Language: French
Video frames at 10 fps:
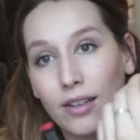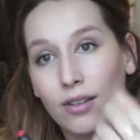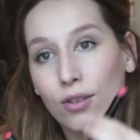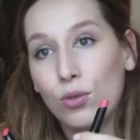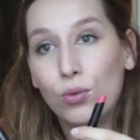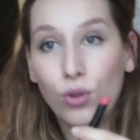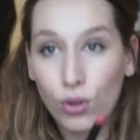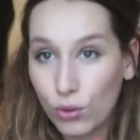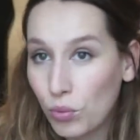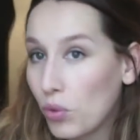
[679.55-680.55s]
euh,
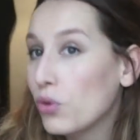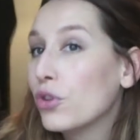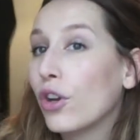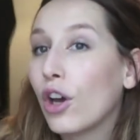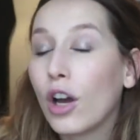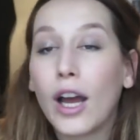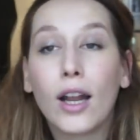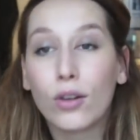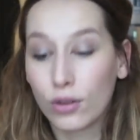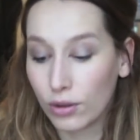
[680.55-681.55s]
euh, ou, plusieurs.
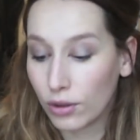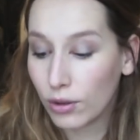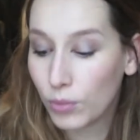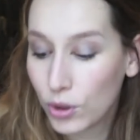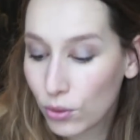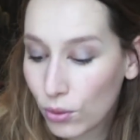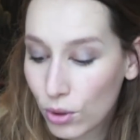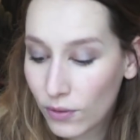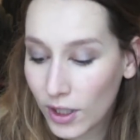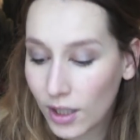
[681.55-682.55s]
Alors euh, moi du coup
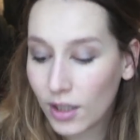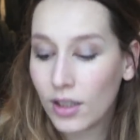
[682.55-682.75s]
je vais